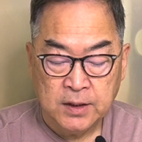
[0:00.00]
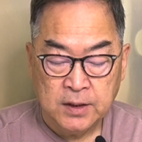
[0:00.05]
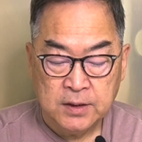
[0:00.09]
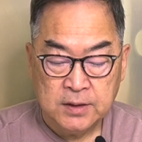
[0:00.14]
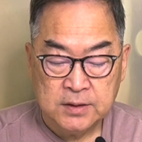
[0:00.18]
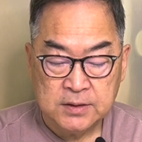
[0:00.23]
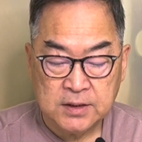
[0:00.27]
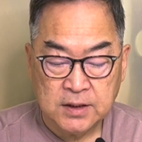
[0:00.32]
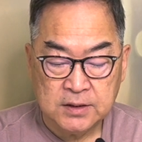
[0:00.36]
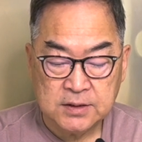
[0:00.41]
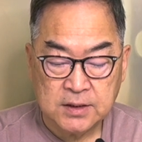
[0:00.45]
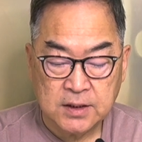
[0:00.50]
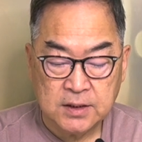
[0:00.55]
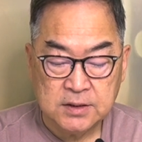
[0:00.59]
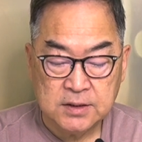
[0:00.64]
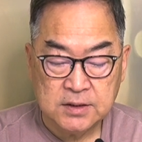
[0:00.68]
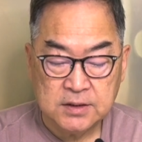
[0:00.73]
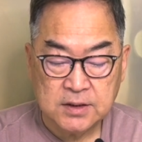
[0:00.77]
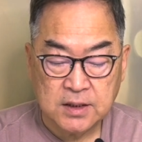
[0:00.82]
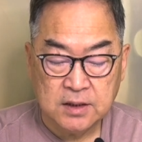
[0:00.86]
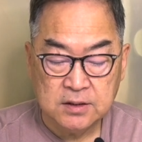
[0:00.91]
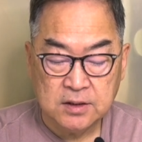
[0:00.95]
在三十
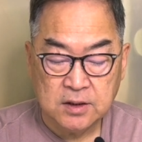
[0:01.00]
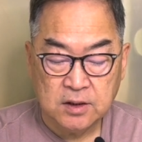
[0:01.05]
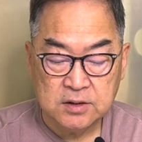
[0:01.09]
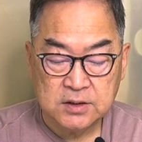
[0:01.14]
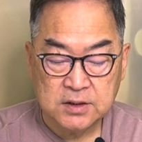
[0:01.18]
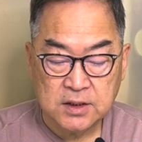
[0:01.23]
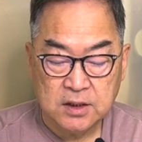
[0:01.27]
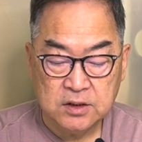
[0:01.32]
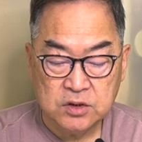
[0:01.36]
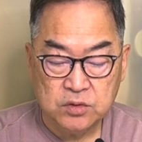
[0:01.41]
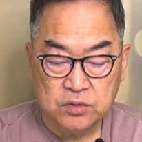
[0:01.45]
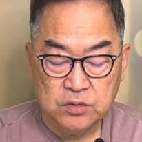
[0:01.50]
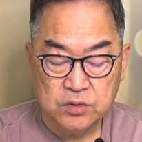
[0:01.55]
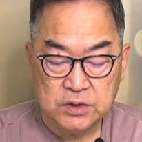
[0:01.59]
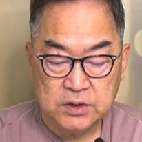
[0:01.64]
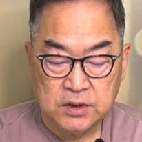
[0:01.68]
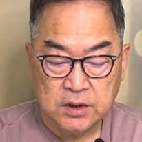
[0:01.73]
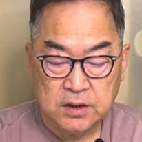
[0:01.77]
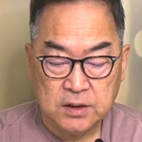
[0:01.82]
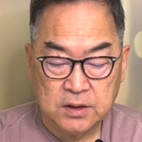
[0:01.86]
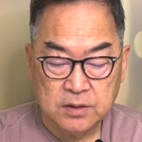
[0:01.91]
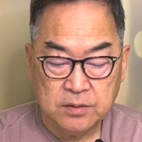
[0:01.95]
三到三十五
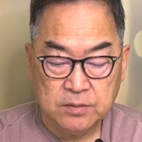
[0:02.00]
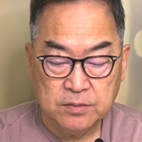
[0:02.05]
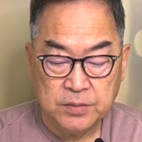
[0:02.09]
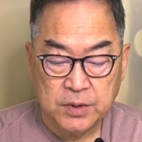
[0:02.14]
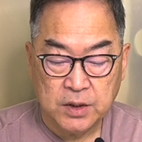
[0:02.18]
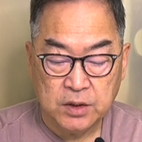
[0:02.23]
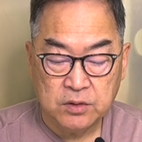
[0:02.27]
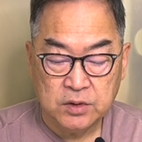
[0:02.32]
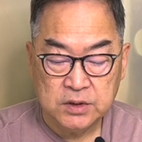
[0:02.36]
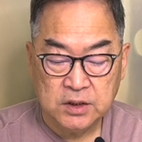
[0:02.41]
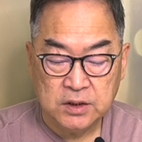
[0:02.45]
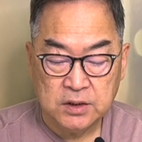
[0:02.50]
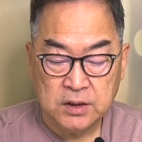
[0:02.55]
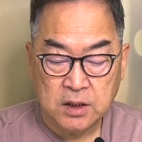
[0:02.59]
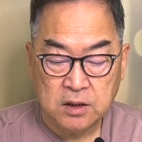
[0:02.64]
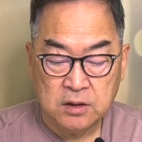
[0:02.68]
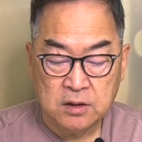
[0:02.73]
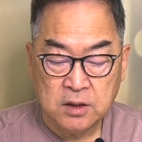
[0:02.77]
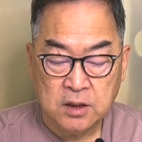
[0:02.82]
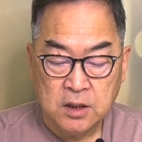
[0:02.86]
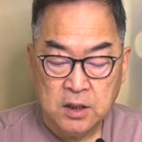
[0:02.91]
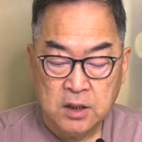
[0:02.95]
节，保罗提到
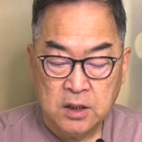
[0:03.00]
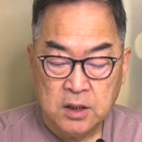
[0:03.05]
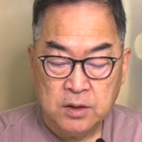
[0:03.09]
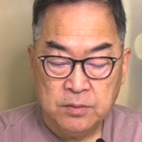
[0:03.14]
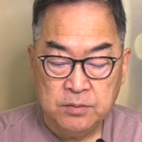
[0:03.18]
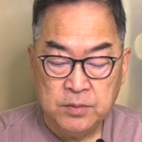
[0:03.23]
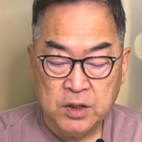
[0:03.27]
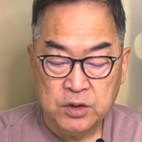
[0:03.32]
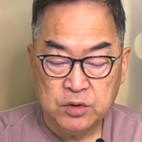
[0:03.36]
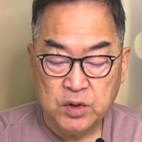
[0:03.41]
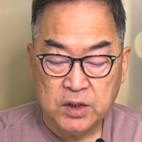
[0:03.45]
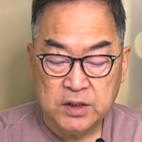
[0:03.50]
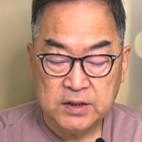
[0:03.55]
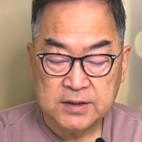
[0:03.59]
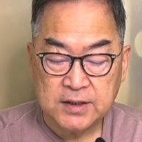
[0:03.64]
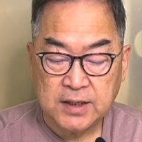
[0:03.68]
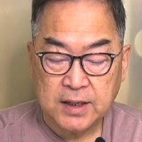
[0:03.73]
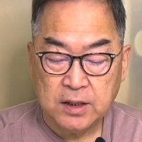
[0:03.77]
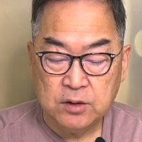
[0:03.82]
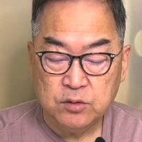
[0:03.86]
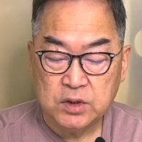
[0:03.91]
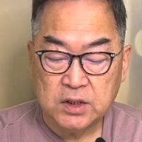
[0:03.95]
了面对
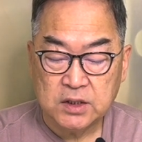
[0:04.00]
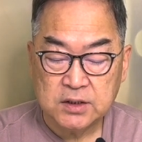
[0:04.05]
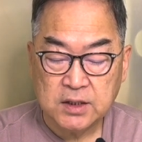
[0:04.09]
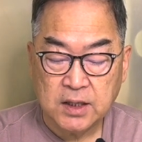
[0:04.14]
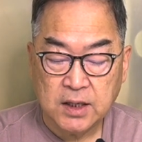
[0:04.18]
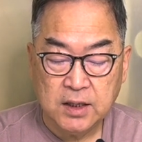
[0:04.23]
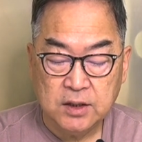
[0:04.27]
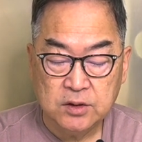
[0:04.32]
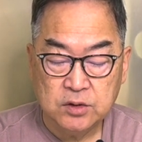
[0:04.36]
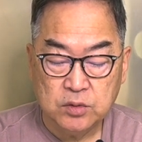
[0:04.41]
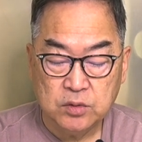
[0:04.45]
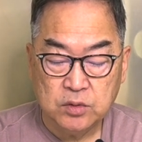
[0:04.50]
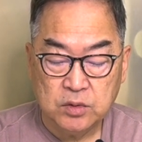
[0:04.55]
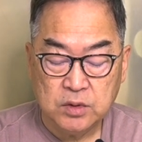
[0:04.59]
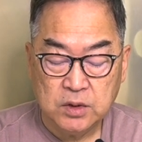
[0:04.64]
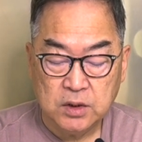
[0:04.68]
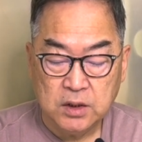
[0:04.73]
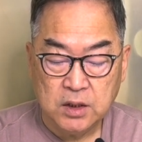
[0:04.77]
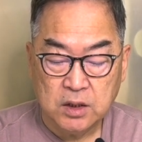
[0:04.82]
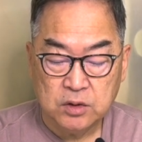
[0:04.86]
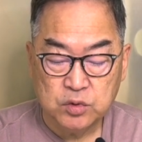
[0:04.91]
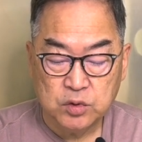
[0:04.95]
财务的态度
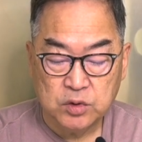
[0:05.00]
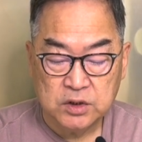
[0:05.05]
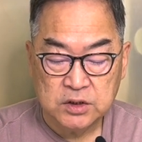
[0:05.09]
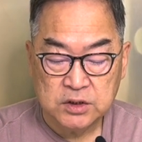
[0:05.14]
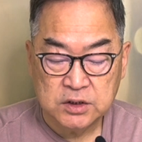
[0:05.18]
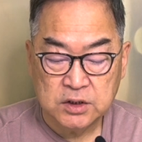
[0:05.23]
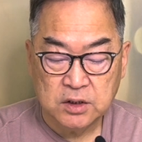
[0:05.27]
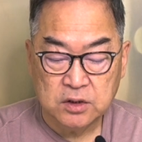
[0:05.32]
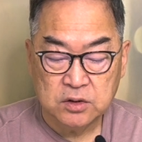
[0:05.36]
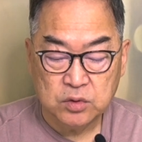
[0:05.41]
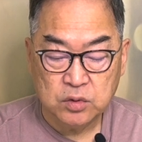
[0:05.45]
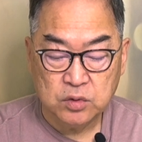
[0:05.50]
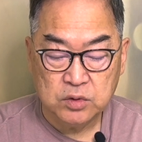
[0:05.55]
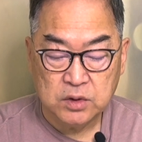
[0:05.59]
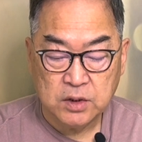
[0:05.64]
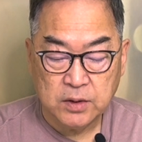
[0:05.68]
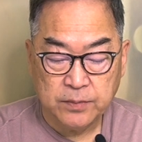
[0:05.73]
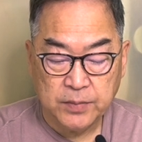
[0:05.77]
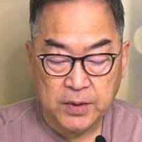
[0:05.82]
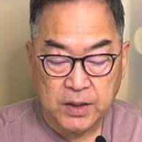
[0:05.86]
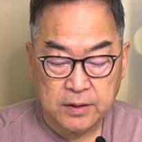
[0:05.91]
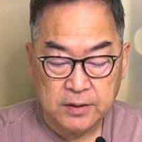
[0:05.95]
要做圣徒的
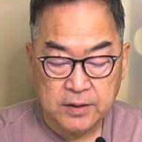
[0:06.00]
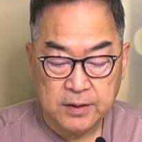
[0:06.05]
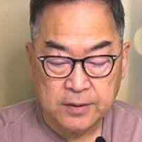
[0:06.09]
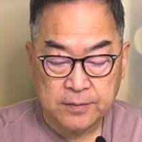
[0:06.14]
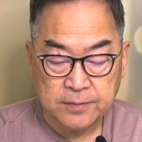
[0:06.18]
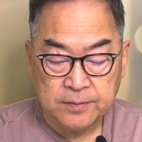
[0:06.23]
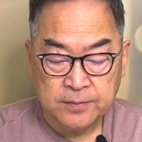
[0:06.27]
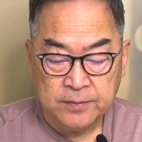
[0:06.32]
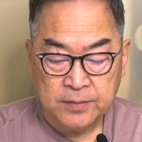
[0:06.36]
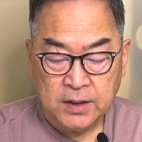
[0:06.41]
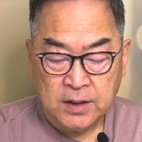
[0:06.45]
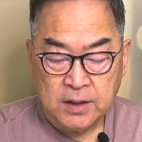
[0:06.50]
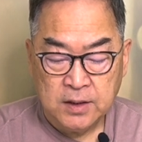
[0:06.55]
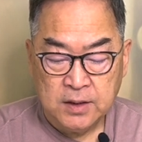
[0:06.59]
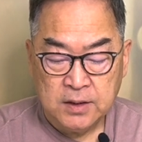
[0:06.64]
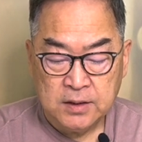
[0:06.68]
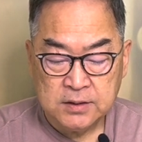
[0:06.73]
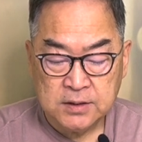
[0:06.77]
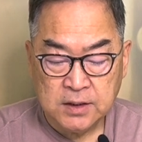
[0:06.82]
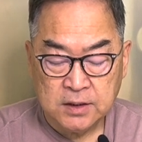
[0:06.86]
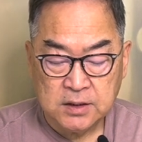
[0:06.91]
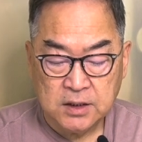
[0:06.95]
榜样。
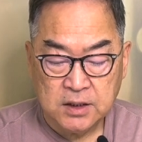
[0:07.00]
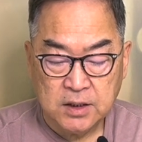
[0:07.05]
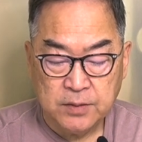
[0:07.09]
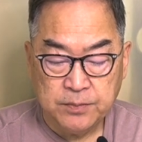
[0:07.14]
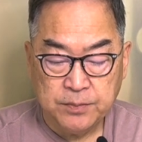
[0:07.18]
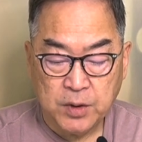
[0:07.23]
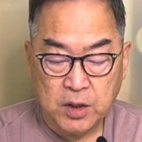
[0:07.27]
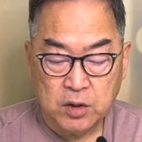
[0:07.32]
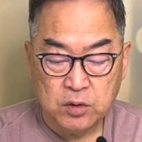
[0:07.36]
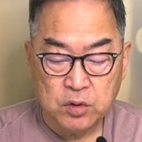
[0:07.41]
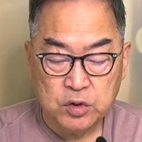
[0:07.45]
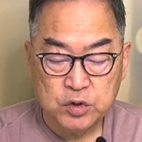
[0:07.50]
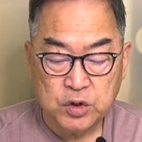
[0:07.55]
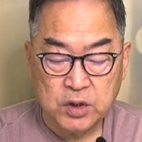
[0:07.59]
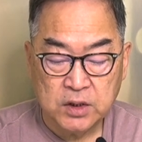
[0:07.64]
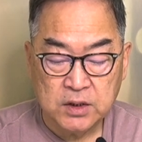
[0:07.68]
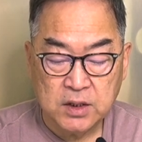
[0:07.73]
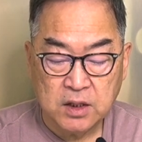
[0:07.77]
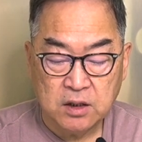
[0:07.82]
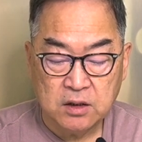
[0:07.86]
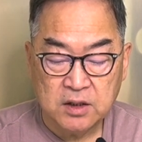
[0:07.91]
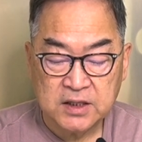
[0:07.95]
在这里，保罗宣
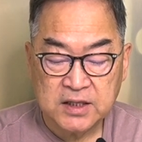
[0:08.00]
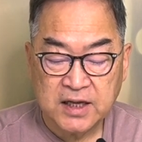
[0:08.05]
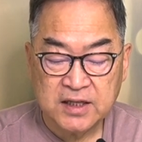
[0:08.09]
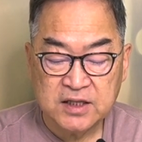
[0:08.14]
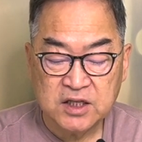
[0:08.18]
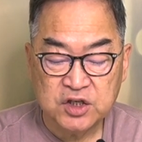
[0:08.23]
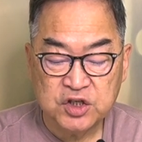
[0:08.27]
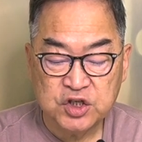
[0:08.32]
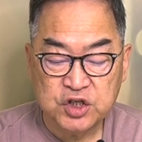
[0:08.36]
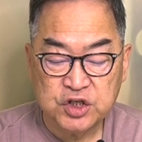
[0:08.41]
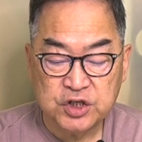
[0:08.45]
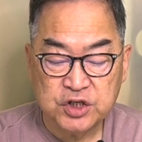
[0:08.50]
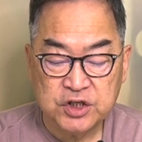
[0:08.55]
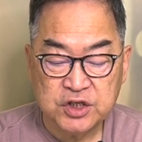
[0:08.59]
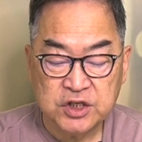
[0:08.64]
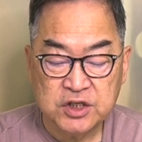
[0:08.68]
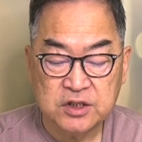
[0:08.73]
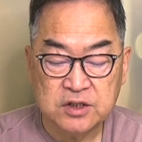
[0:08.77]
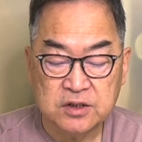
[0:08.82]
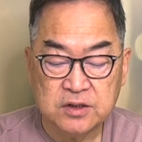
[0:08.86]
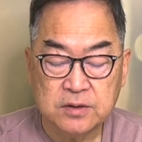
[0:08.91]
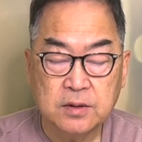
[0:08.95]
告了他的职
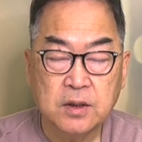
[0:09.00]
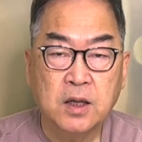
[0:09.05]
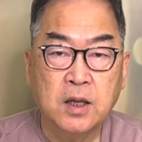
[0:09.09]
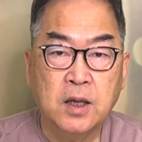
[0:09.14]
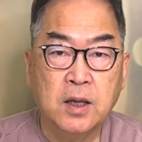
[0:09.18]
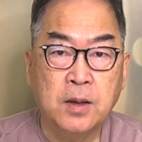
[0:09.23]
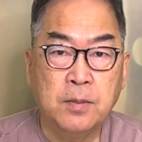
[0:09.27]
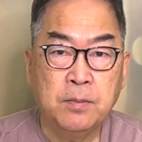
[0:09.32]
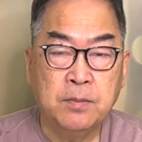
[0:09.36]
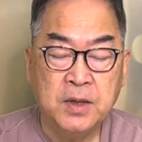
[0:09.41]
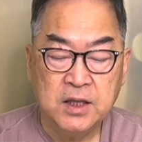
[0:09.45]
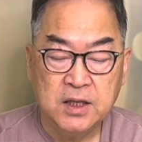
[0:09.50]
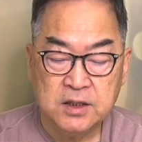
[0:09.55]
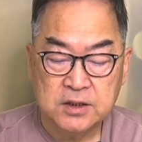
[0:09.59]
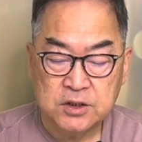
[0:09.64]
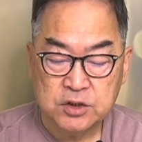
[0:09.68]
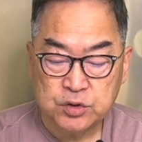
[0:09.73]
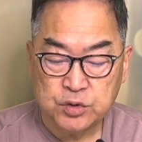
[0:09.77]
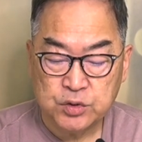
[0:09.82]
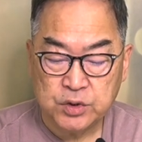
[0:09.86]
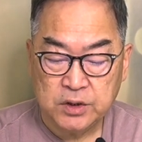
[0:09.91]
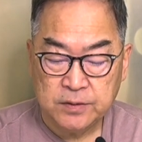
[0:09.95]
事
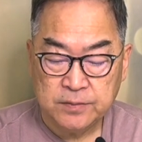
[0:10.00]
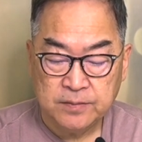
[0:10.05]
（ministry）